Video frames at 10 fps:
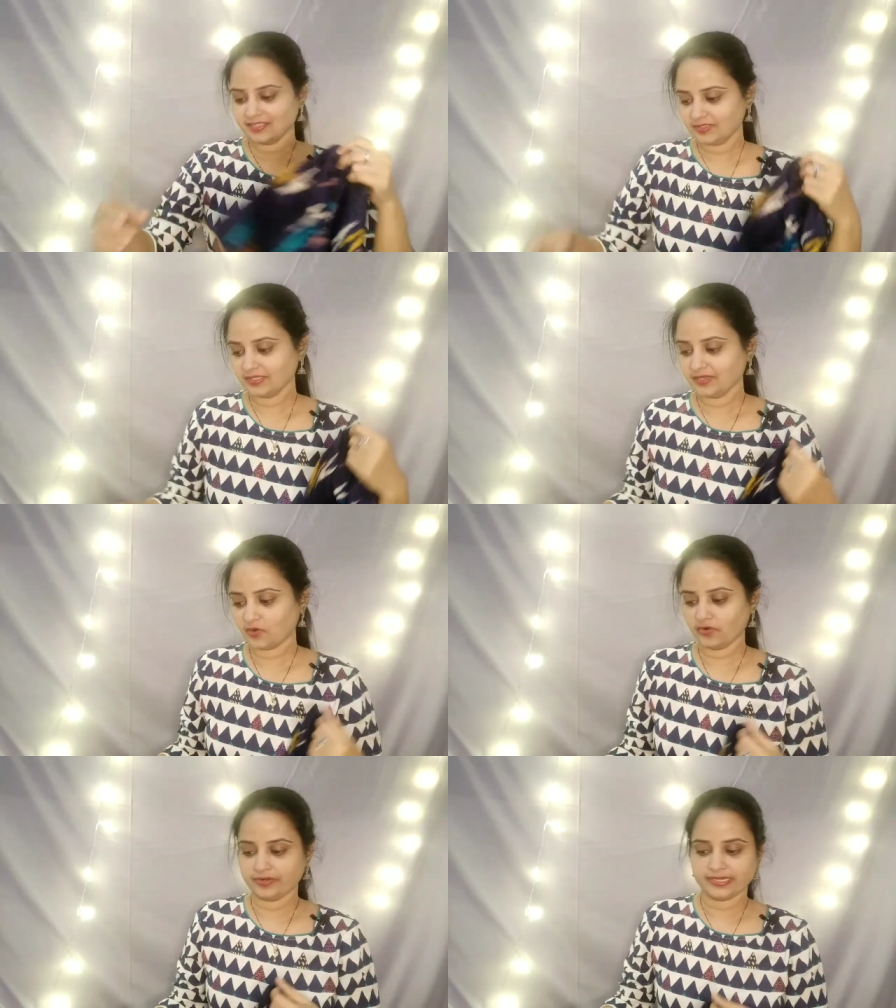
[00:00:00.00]
సో ఇది
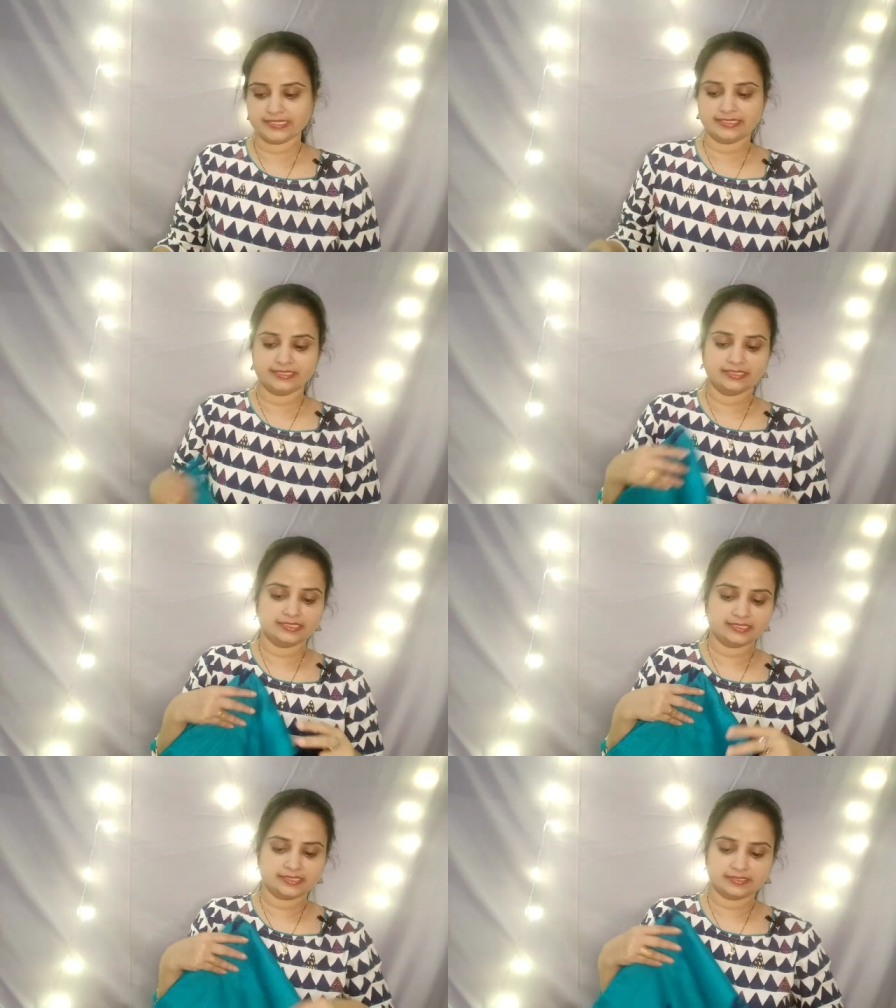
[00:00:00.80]
కాంట్రాస్ట్
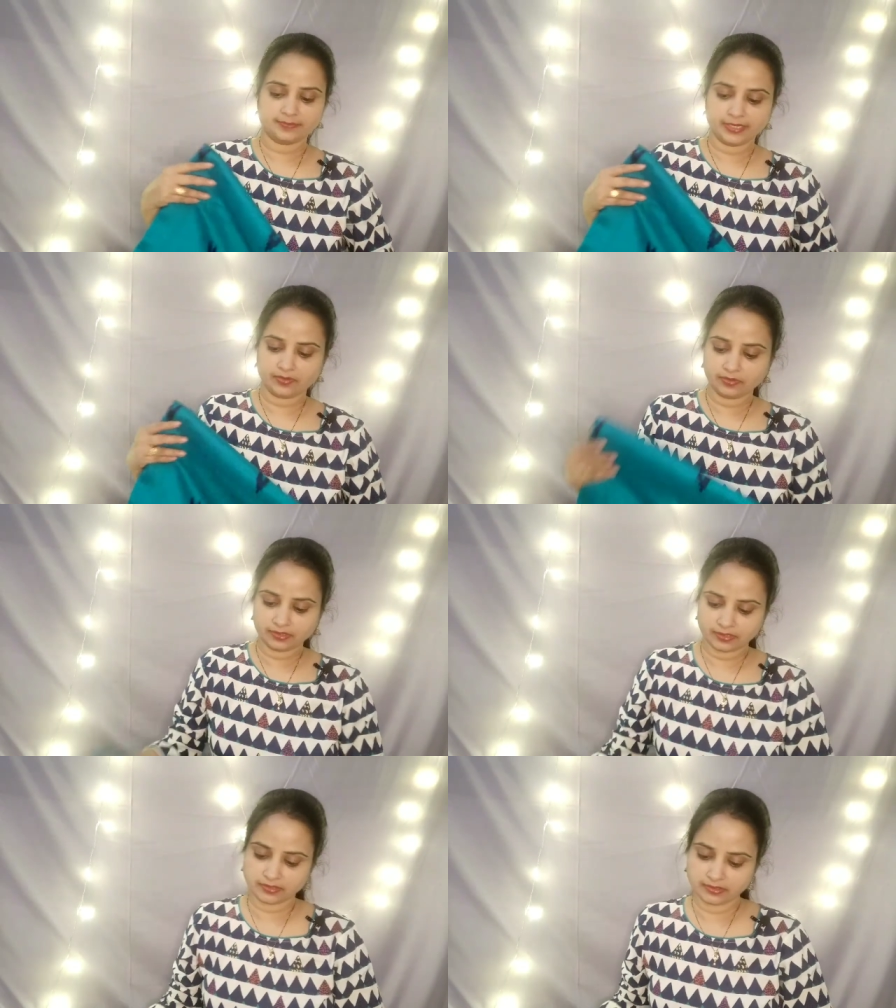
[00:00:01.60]
దిస్ ఇస్ పికాక్